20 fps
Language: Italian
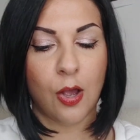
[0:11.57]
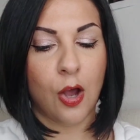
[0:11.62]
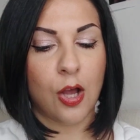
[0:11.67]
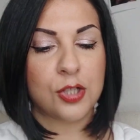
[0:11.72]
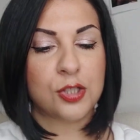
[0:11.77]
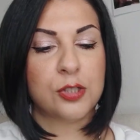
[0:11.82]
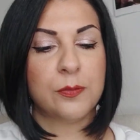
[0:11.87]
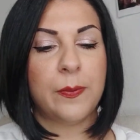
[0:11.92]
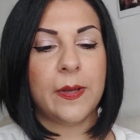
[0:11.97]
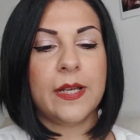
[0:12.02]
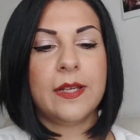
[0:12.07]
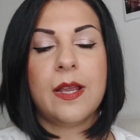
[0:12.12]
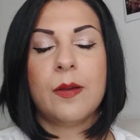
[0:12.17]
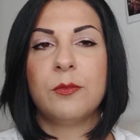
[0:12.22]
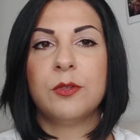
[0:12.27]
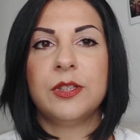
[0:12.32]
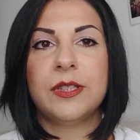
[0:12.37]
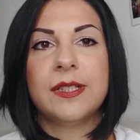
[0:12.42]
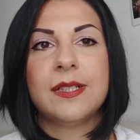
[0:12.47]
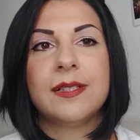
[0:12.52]
Oggi
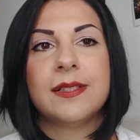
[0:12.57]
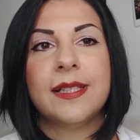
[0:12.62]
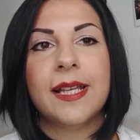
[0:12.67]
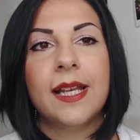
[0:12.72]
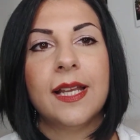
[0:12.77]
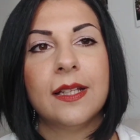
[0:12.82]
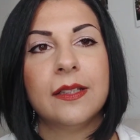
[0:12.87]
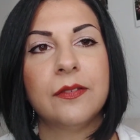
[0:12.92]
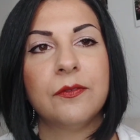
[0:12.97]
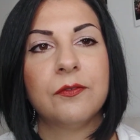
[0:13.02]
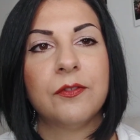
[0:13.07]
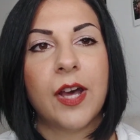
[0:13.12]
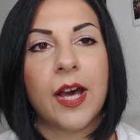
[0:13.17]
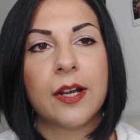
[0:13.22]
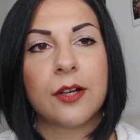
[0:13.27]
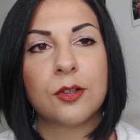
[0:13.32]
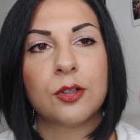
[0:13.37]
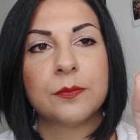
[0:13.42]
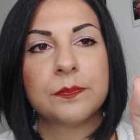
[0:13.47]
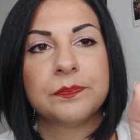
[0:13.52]
parliamo di Stella
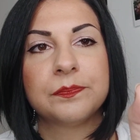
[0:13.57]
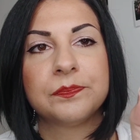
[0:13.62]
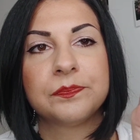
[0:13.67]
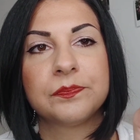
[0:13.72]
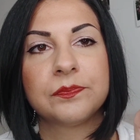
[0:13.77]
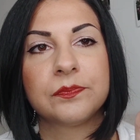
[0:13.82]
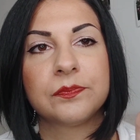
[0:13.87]
d'inverno,